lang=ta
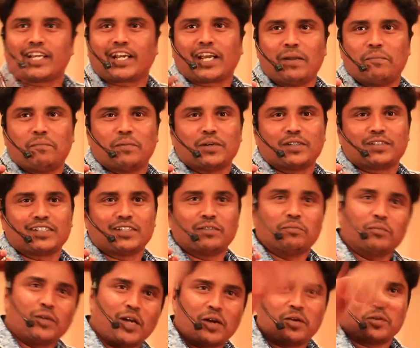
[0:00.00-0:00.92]
செகண்ட்
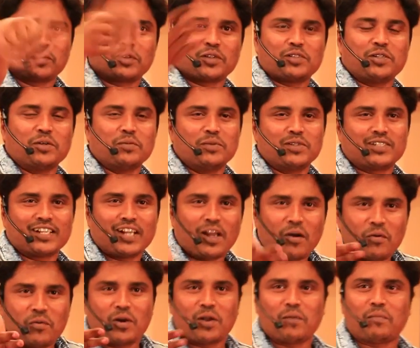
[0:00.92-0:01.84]
பர்சன் முன்னாடி ஒருத்தர்
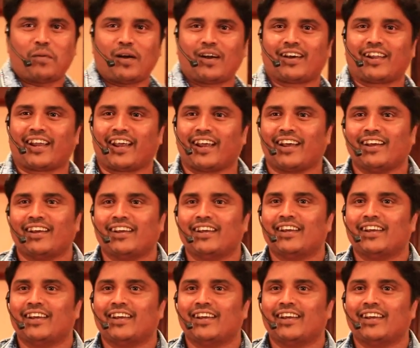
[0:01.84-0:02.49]
நான் அவங்கள பார்க்குறேன்